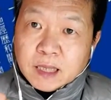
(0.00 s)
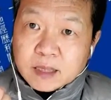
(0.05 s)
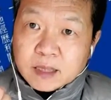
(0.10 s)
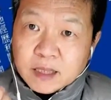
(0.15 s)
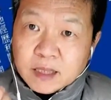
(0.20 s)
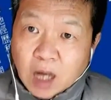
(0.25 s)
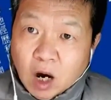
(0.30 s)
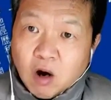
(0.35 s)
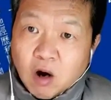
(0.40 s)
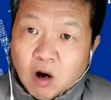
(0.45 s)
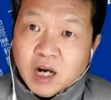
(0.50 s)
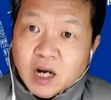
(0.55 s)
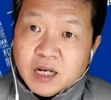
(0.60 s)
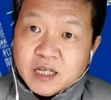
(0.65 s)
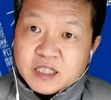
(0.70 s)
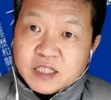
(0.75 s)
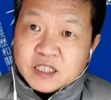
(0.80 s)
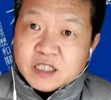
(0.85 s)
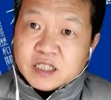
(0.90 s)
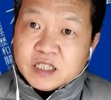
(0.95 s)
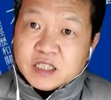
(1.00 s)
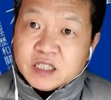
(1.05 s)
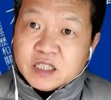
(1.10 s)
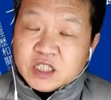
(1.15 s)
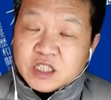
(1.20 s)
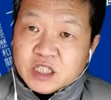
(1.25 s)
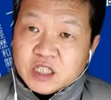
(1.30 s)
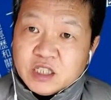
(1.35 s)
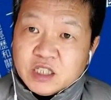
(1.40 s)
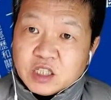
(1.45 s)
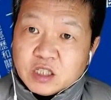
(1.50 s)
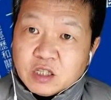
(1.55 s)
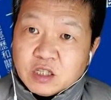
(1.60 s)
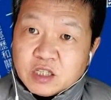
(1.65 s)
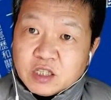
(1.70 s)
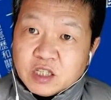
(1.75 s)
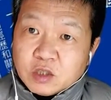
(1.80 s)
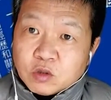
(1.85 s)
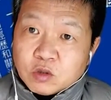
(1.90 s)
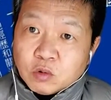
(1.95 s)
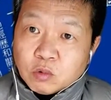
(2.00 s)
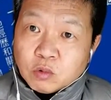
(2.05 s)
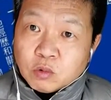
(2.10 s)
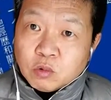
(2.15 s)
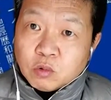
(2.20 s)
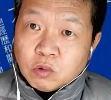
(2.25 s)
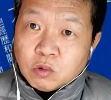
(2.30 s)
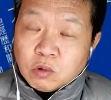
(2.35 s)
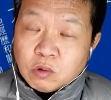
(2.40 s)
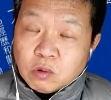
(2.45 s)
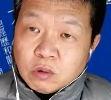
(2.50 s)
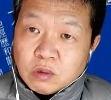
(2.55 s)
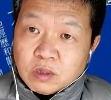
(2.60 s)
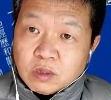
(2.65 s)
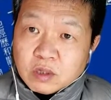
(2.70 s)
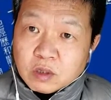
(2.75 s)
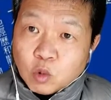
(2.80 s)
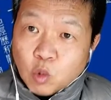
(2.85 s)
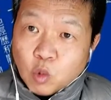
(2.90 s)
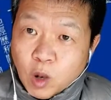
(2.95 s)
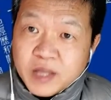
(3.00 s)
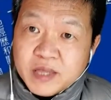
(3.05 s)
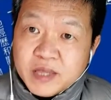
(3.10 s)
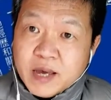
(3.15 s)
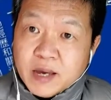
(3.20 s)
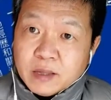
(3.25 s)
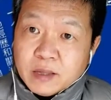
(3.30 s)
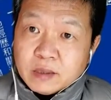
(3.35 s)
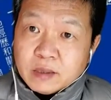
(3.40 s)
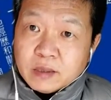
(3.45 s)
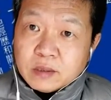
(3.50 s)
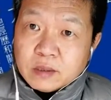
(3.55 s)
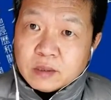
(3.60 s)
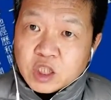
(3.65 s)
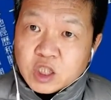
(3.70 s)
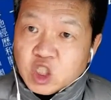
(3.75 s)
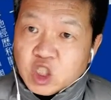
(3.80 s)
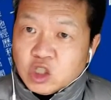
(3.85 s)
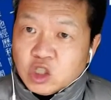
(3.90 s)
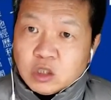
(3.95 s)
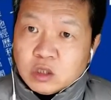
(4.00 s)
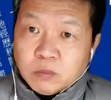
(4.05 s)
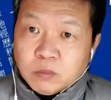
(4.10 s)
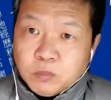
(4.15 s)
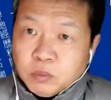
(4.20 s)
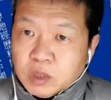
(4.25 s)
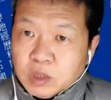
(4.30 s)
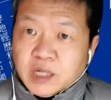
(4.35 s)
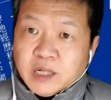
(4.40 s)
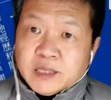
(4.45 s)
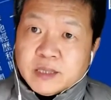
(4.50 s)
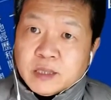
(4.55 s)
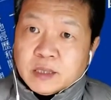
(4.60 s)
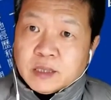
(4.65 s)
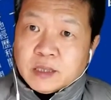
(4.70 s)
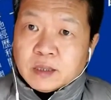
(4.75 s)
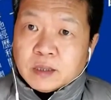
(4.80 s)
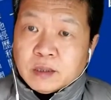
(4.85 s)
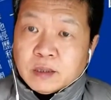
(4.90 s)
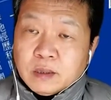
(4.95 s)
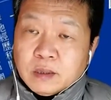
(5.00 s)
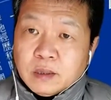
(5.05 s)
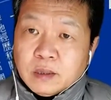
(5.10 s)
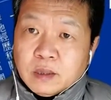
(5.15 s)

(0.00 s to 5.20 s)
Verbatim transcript: 脑海里已经形成的这种观念，其实是不可逆的。